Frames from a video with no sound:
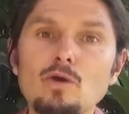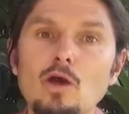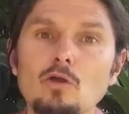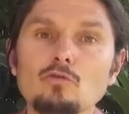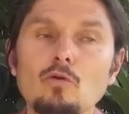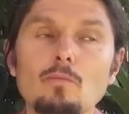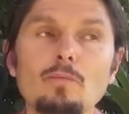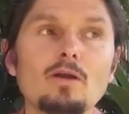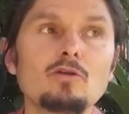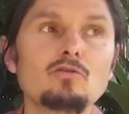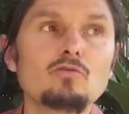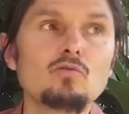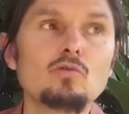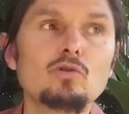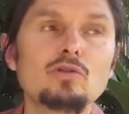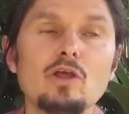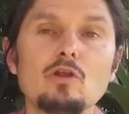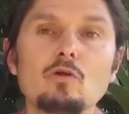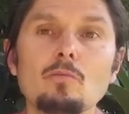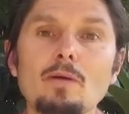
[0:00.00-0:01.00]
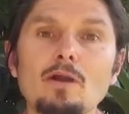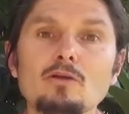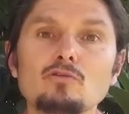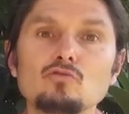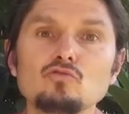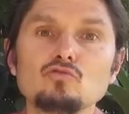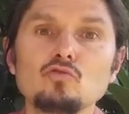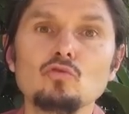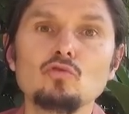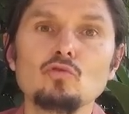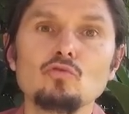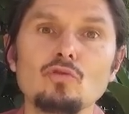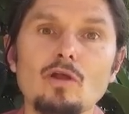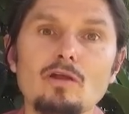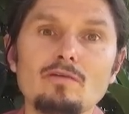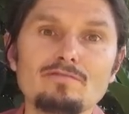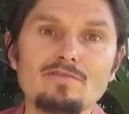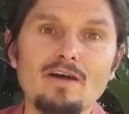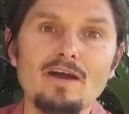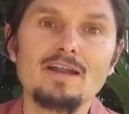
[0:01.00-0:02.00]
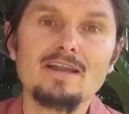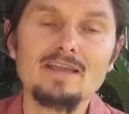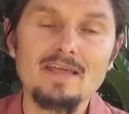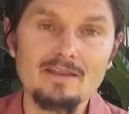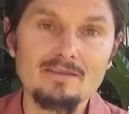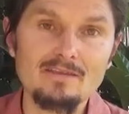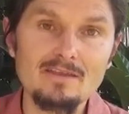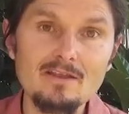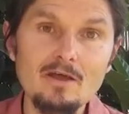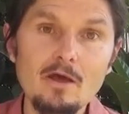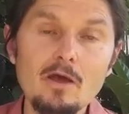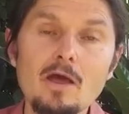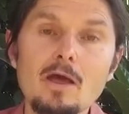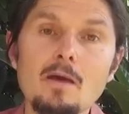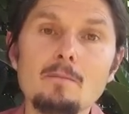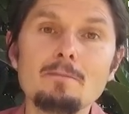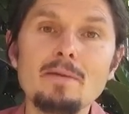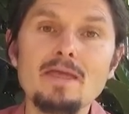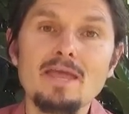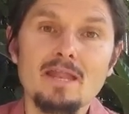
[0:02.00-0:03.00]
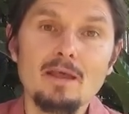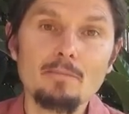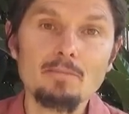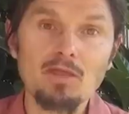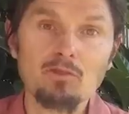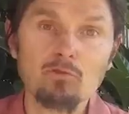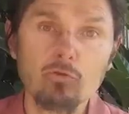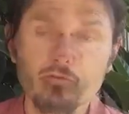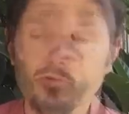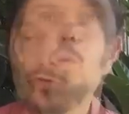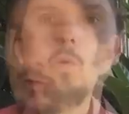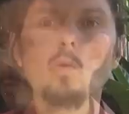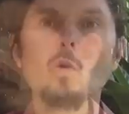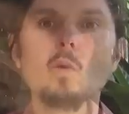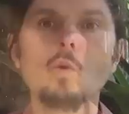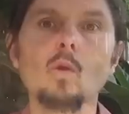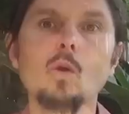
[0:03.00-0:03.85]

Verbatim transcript: Quand on parle du gluten, on parle toujours de l'alpha-gliadine, mais il y en a bien d'autres.